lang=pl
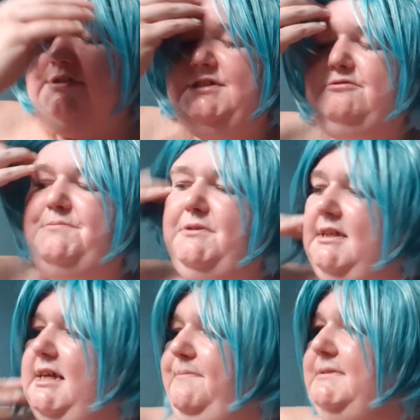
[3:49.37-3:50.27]
jest
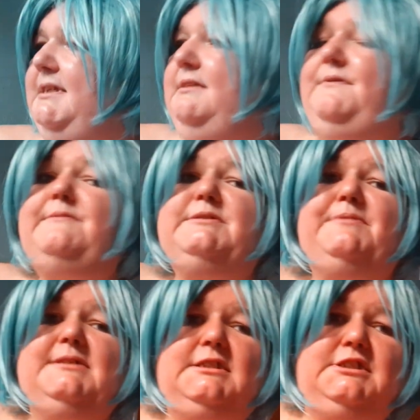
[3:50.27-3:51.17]
kupiona. Ja postanowiłam się
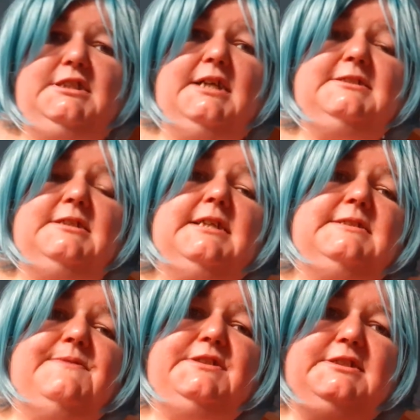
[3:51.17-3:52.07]
pokazać jeszcze, jak, jak
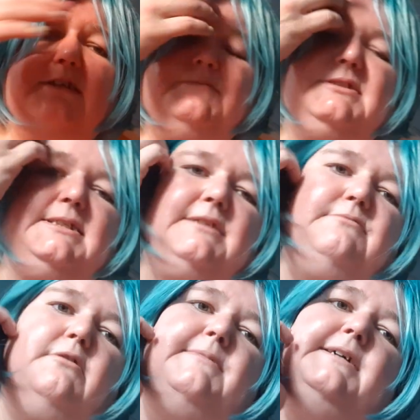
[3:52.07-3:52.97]
co właśnie zrobić z
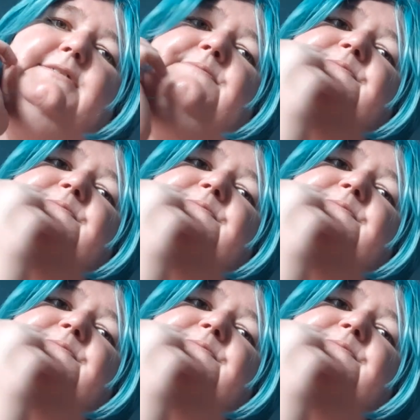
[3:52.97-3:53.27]
Catwoman